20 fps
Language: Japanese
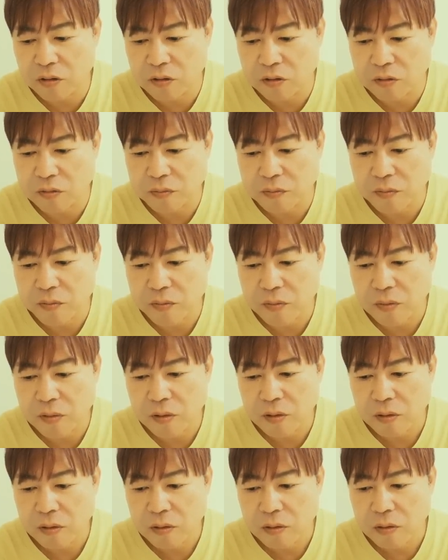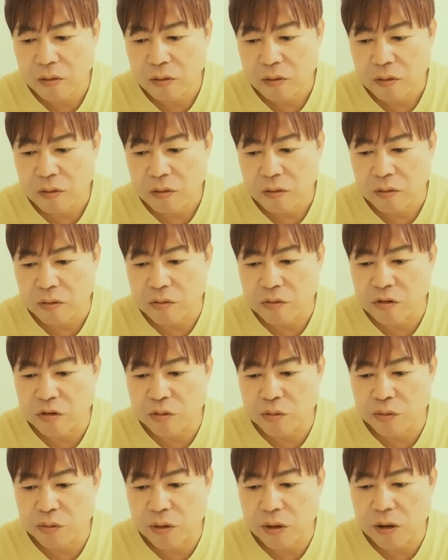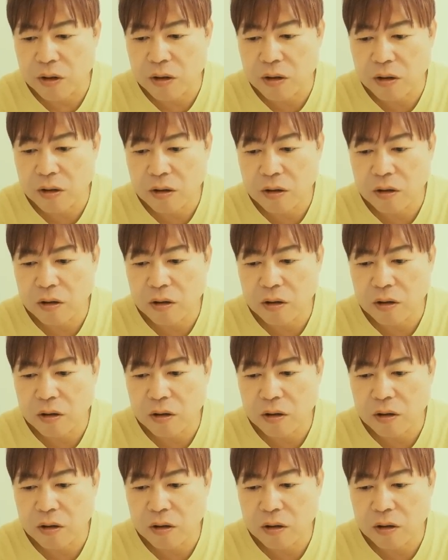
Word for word: く YouTube は